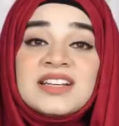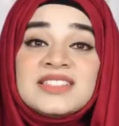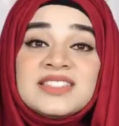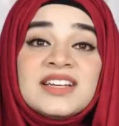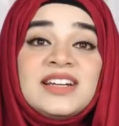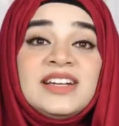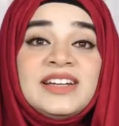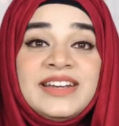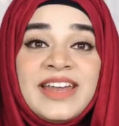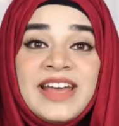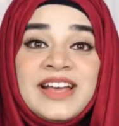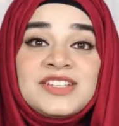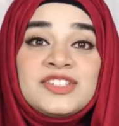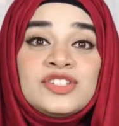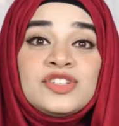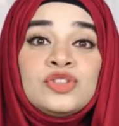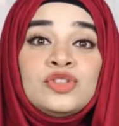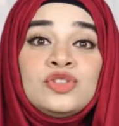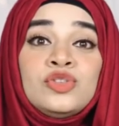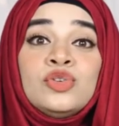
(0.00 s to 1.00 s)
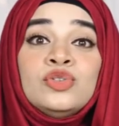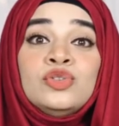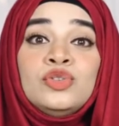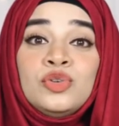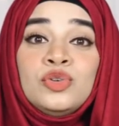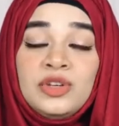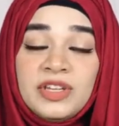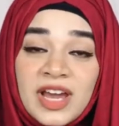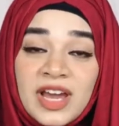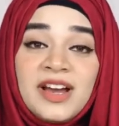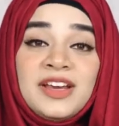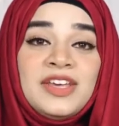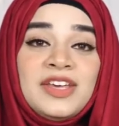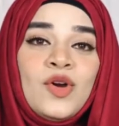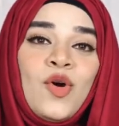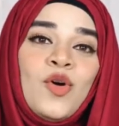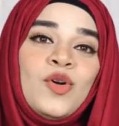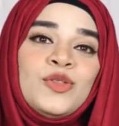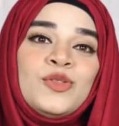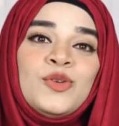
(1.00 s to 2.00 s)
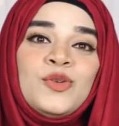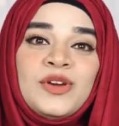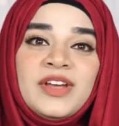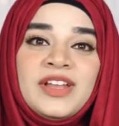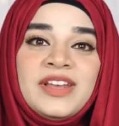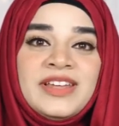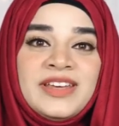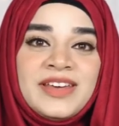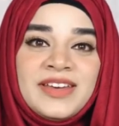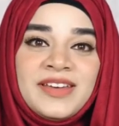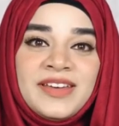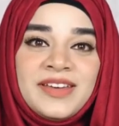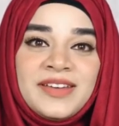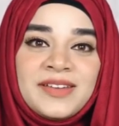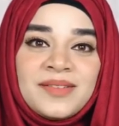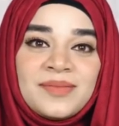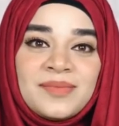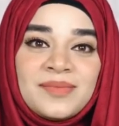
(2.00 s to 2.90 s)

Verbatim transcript: असल टेस्ट तो दुनिया की औरतों के लिए है